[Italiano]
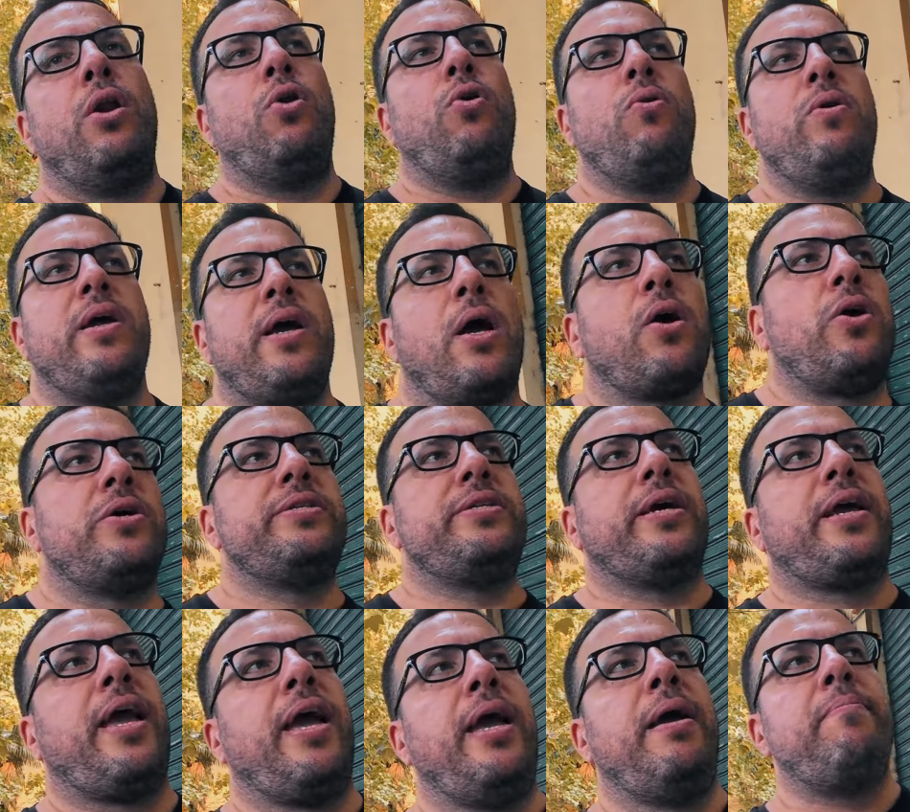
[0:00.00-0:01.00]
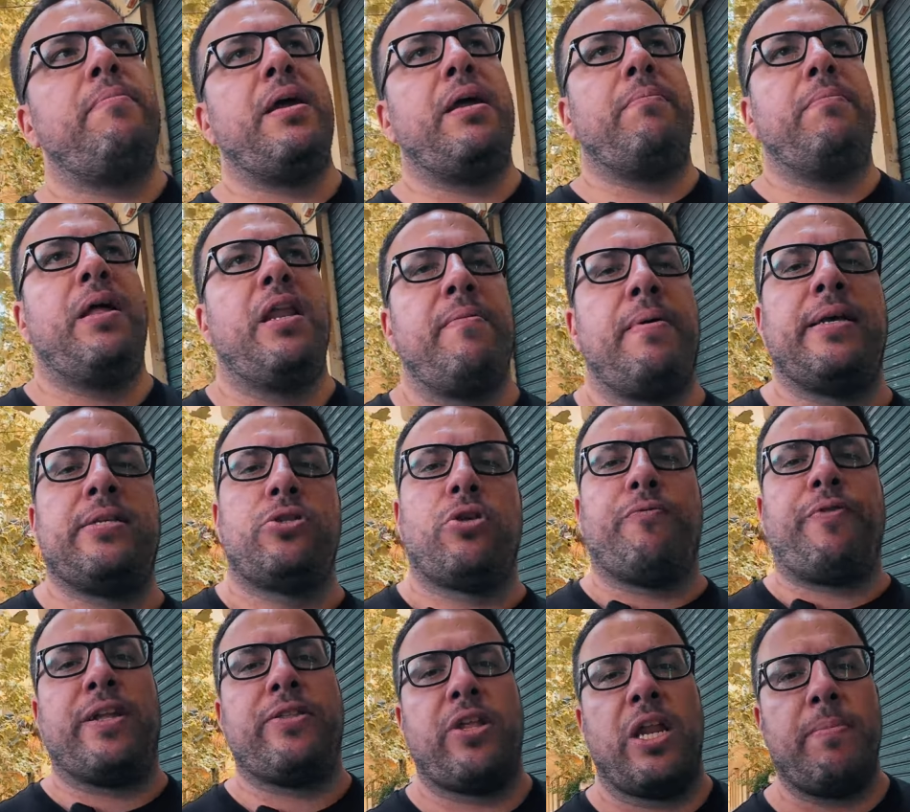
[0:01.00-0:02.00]
L'unica cosa che mi è, mi è rimasto
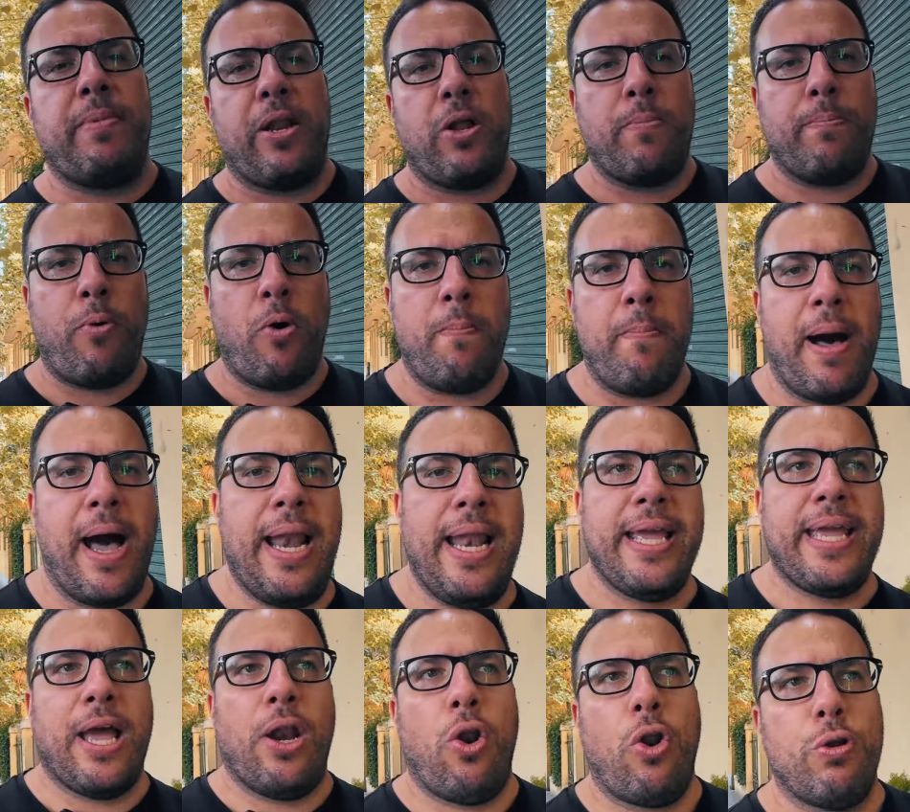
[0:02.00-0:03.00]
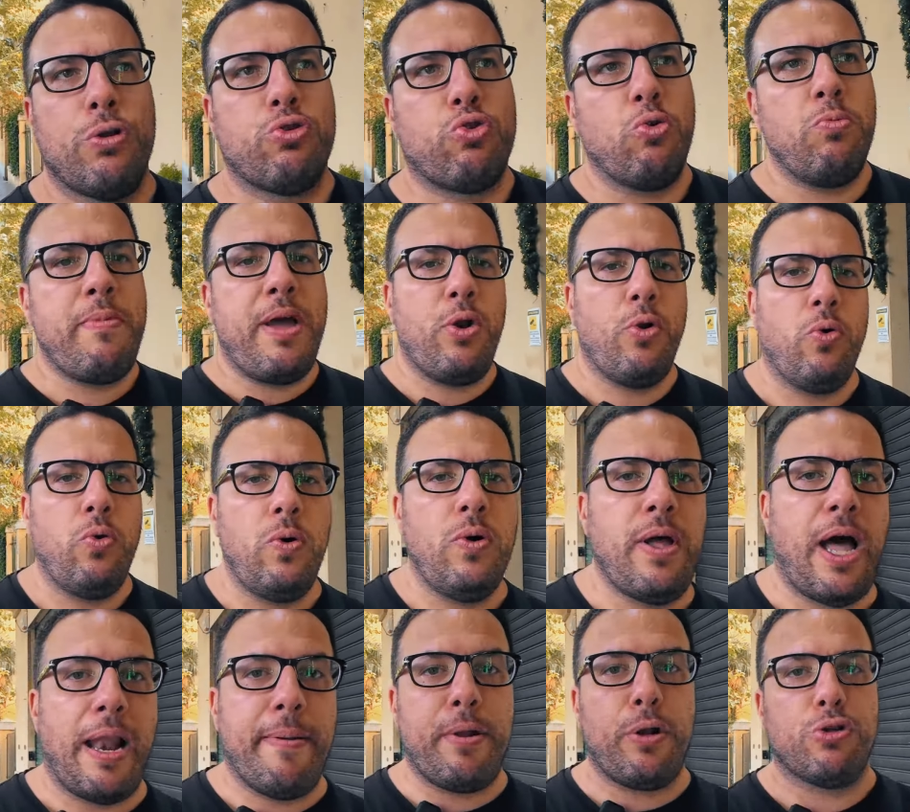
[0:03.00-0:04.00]
fatto rimanere un po' male è che loro sul menu,
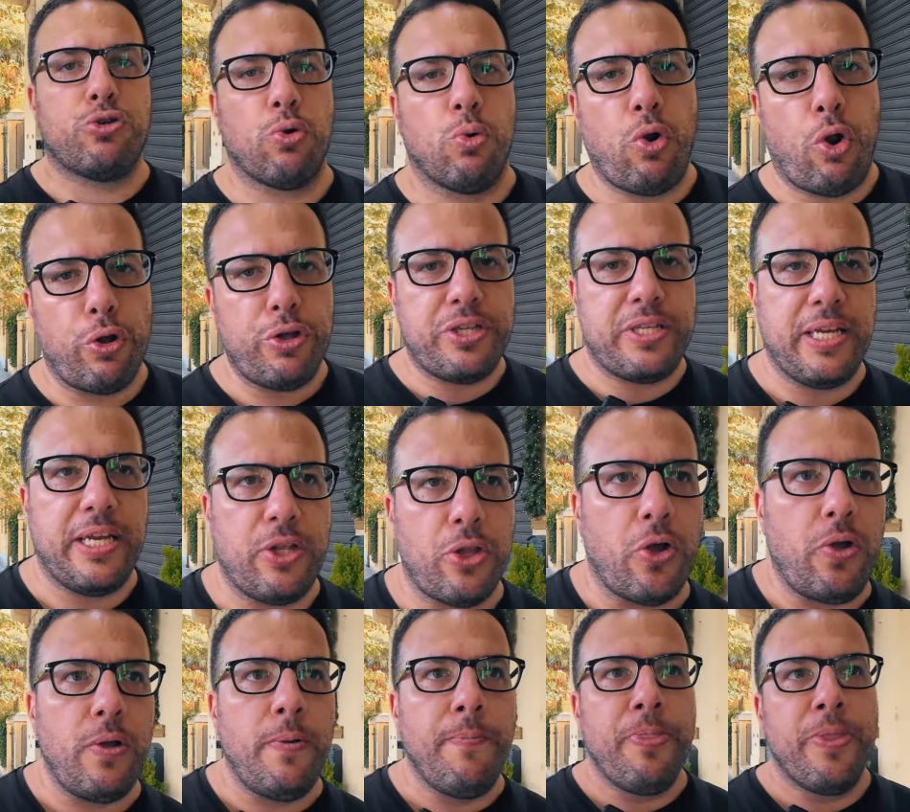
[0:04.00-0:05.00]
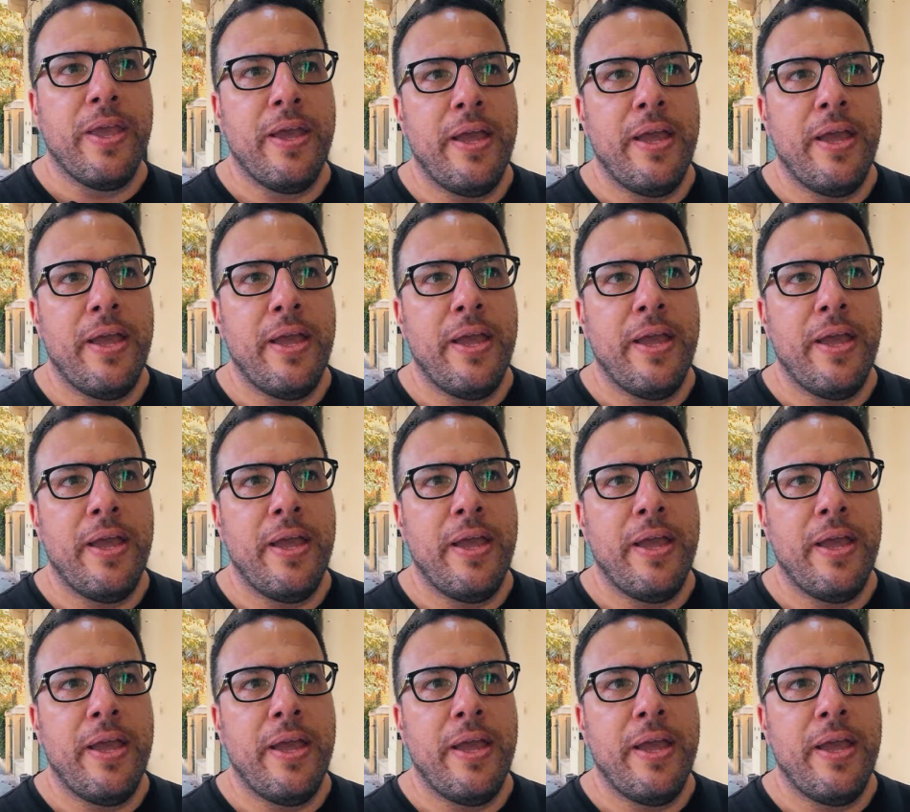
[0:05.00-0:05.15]
almeno sul loro sito,